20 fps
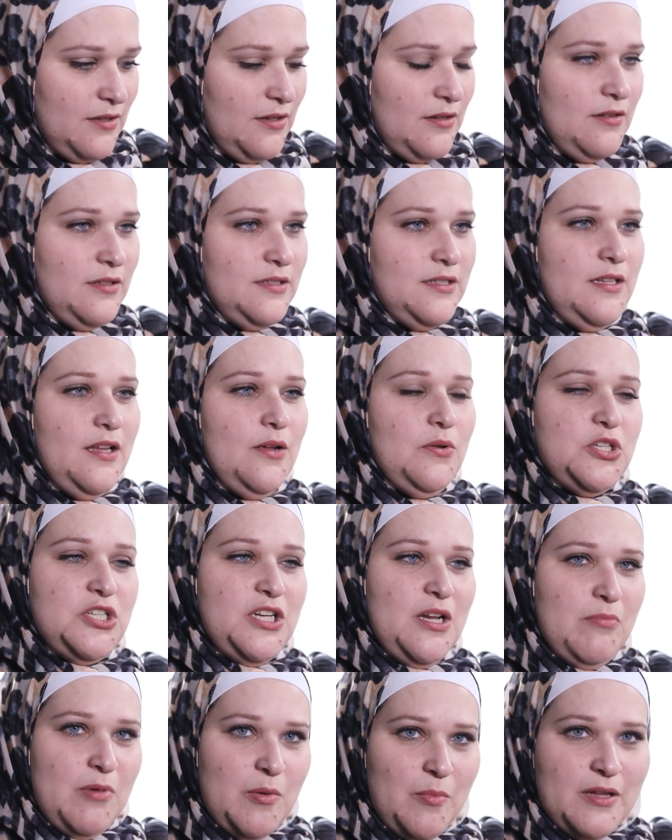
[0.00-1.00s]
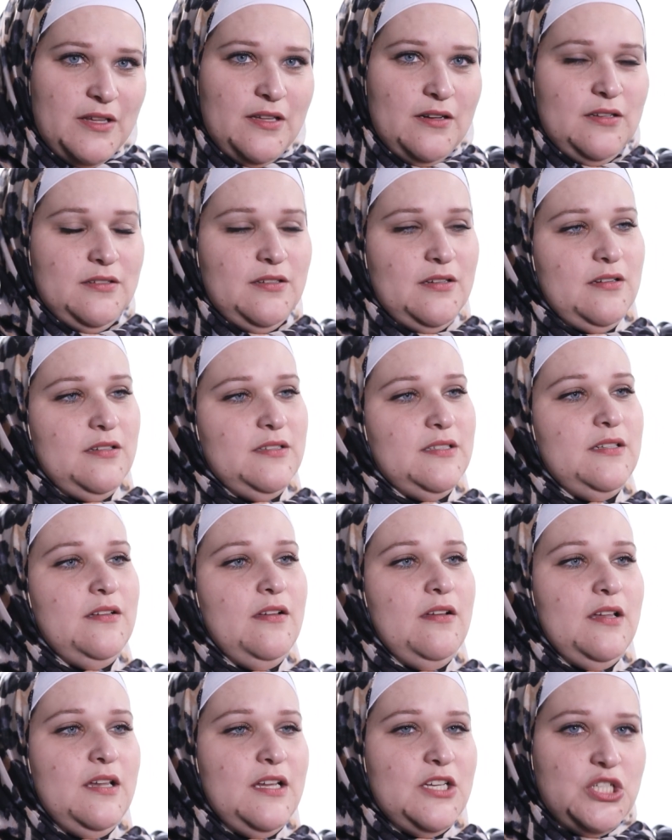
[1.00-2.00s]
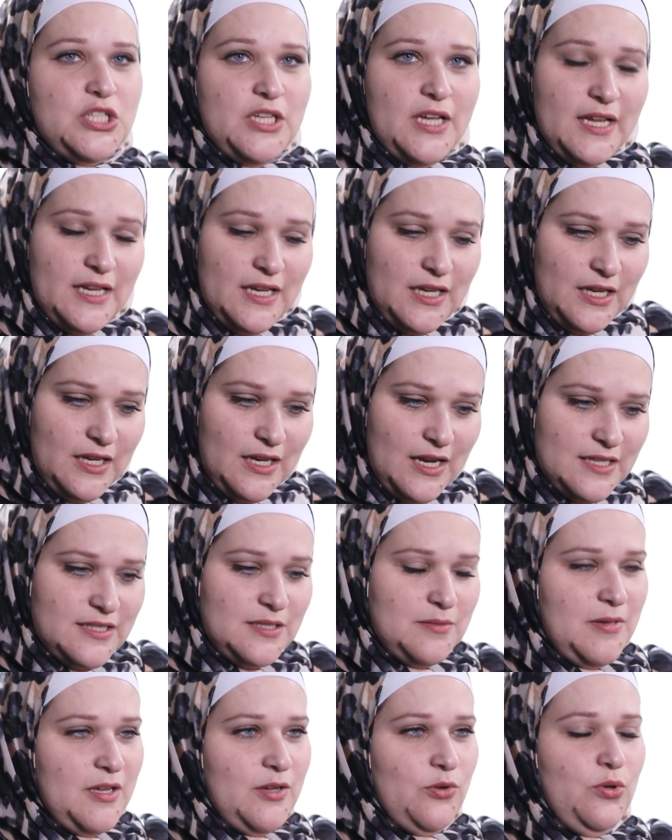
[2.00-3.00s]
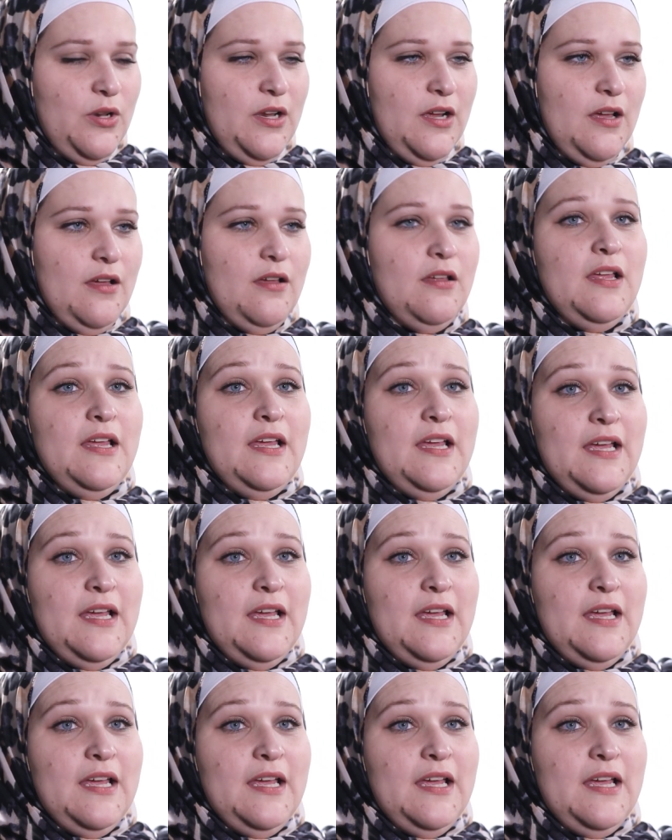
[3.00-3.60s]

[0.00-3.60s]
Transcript: اتعرض لها والاشياء اللي ما بقدر اتعرض لها الاشياء اللي لازم اكلها